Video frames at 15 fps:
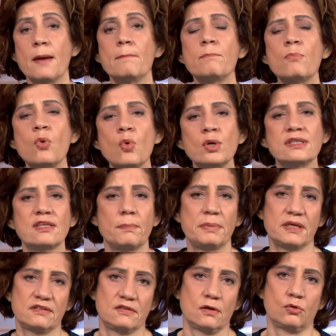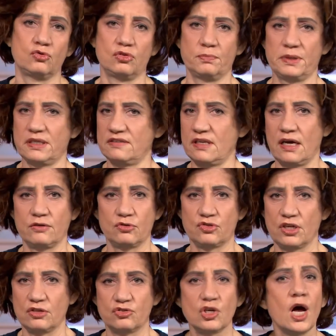muita pressão de empresários,
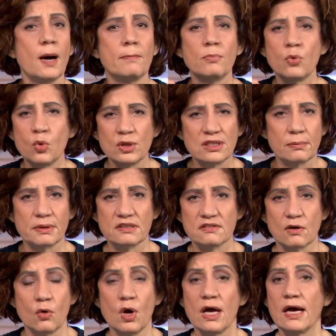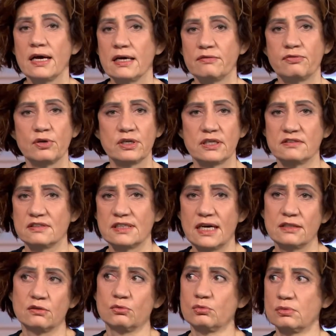gente. Muita pressão. É, foi
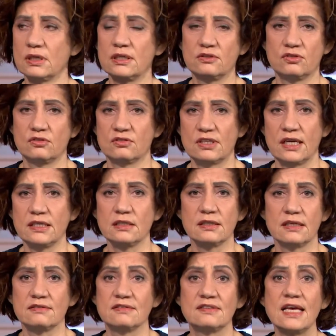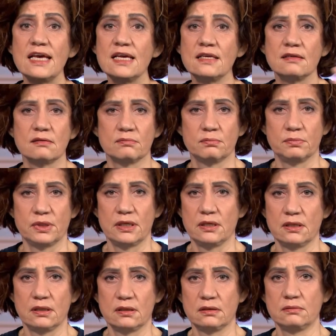assinado antes de sair 100 é,
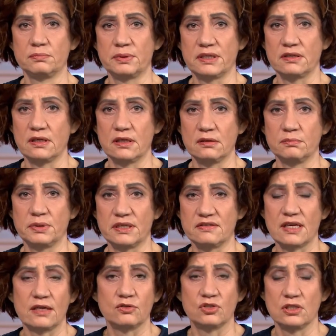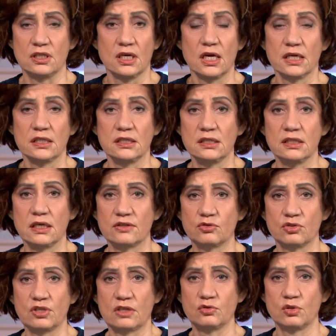é, empre, é, empresários e, e, e
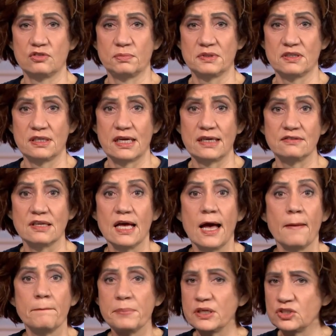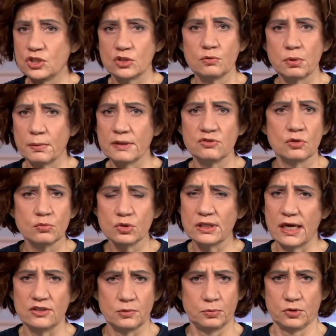associações empresariais pedindo para o Brasil
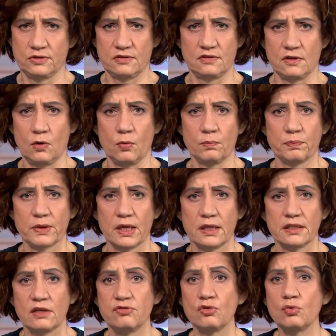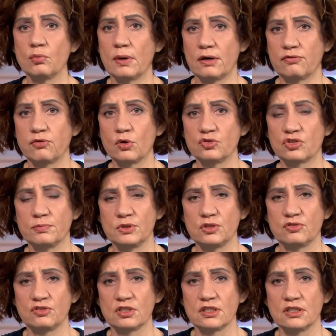mudar de posição. Teve uma fonte que me
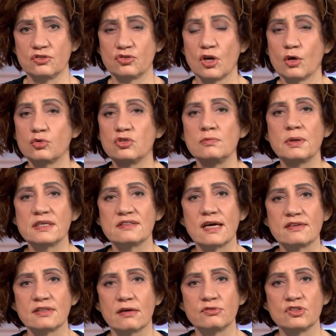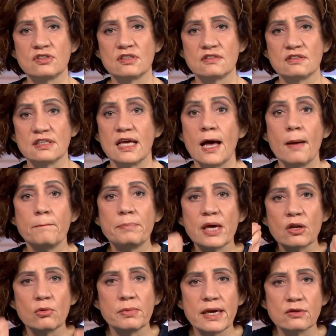disse o seguinte: os empresários estavam dizendo assim,
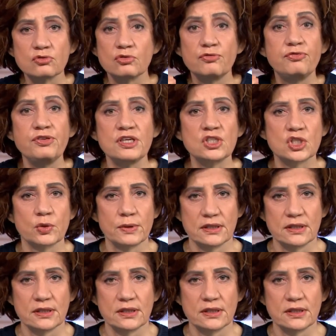pelo menos finjam